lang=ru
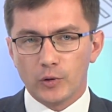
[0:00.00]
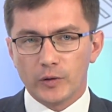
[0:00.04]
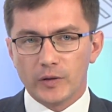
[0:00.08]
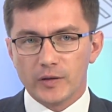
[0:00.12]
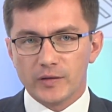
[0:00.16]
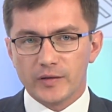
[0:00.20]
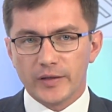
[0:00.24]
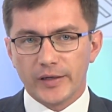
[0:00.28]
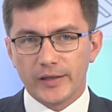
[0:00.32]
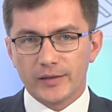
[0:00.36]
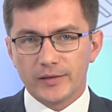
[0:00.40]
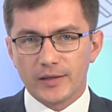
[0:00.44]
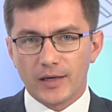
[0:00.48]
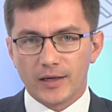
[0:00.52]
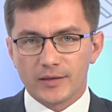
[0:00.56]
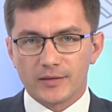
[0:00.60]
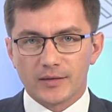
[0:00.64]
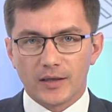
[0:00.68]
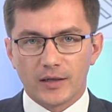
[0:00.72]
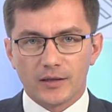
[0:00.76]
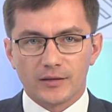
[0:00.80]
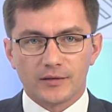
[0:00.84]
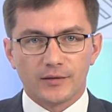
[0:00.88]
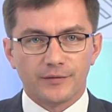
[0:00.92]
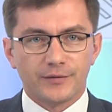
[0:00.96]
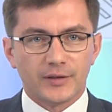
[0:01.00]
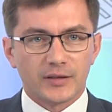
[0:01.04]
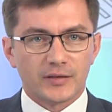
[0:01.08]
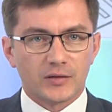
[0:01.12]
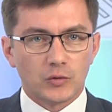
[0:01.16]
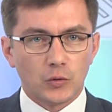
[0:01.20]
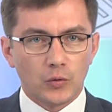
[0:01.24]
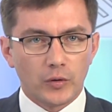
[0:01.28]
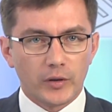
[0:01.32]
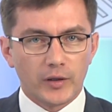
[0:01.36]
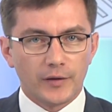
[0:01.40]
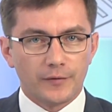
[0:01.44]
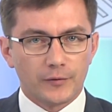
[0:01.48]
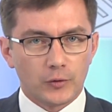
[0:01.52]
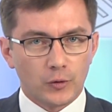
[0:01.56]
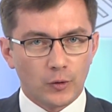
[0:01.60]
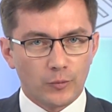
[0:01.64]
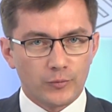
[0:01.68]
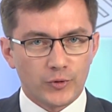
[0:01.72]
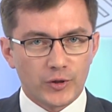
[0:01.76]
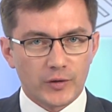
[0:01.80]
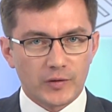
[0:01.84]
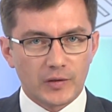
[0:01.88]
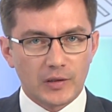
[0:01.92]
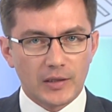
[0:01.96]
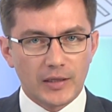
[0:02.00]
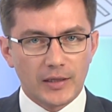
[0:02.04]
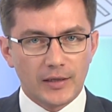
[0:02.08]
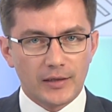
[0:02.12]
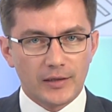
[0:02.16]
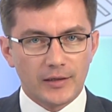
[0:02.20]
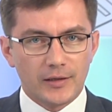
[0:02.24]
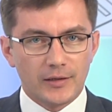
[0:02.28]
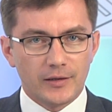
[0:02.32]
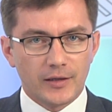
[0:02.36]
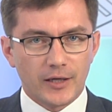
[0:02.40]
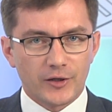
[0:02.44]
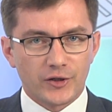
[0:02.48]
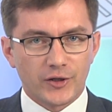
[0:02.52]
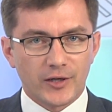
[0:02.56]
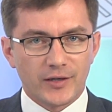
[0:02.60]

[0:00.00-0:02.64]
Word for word: Многие зрители остались в восторге, в том числе и